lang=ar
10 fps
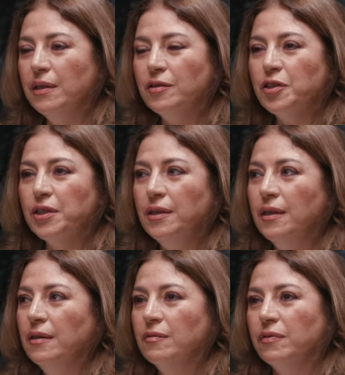بالانرجي
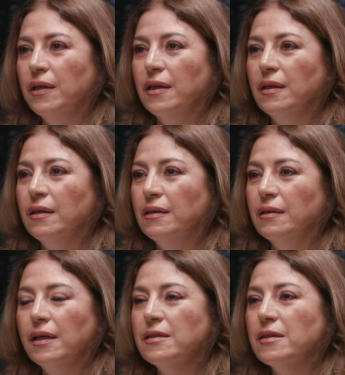
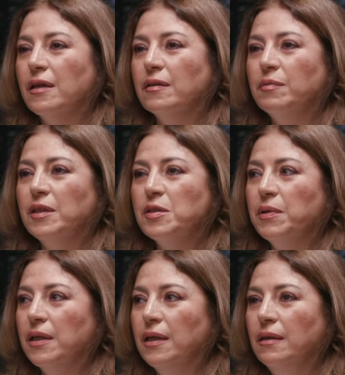فالناس صار
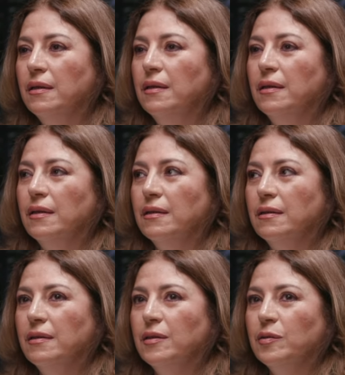بالنسبه لها
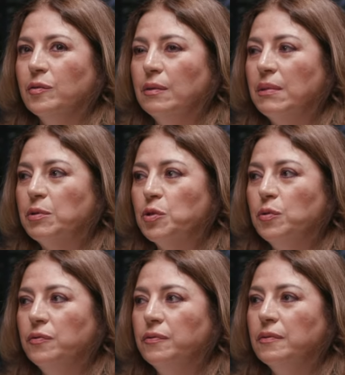انه لما
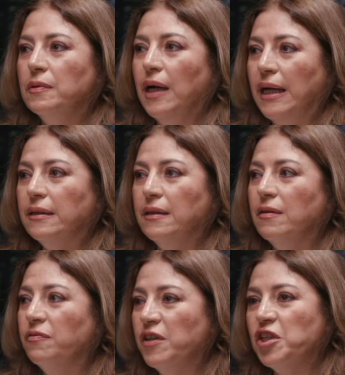بتشوف
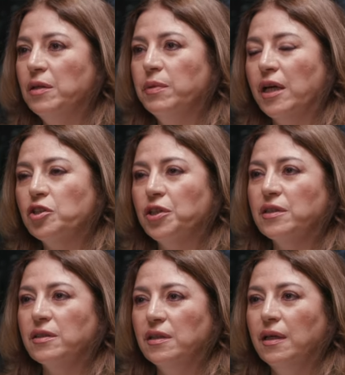حتى فشل
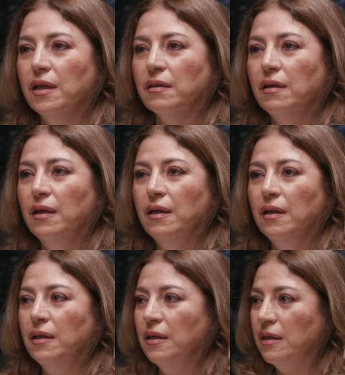بهالشخصيات
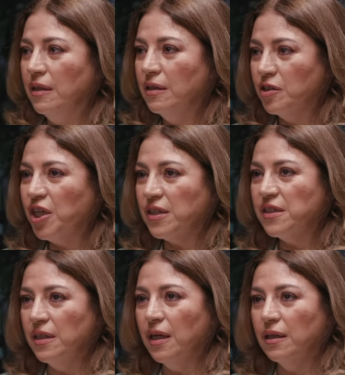
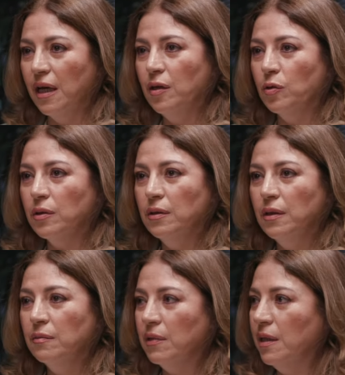شخصيا لألهم
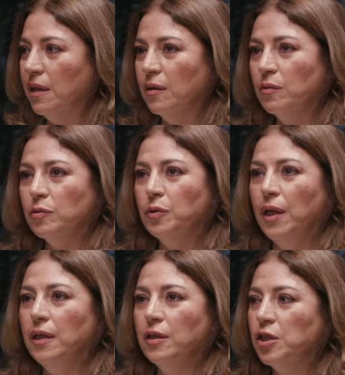قلت لك انه شو
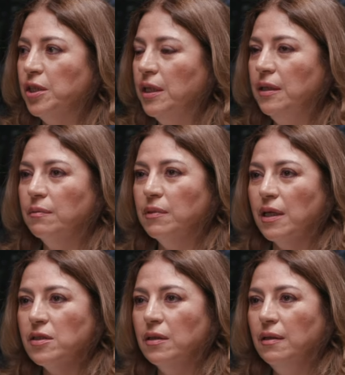هالانرجي اللي هي
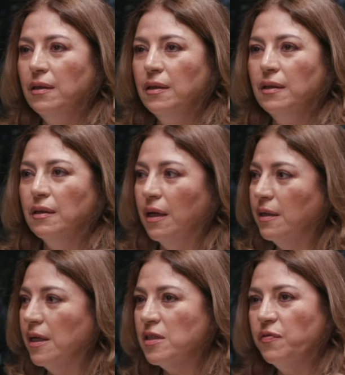بالاصل
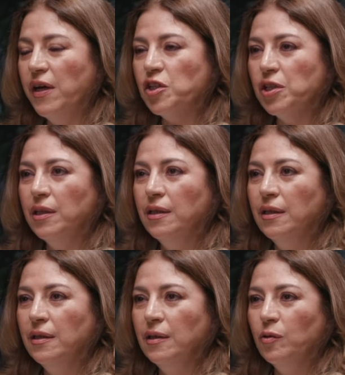هالناس فاشله
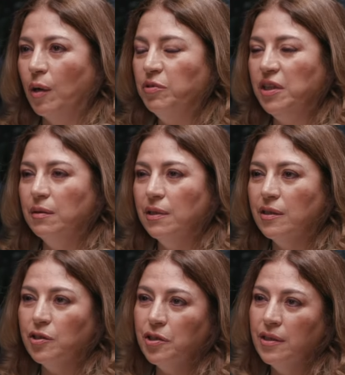وعم تحكي
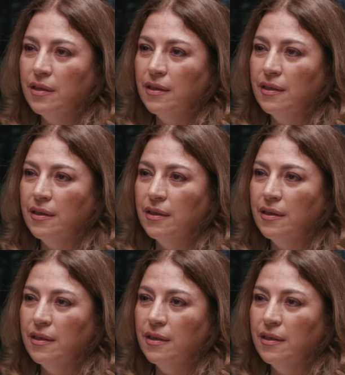بالانرجي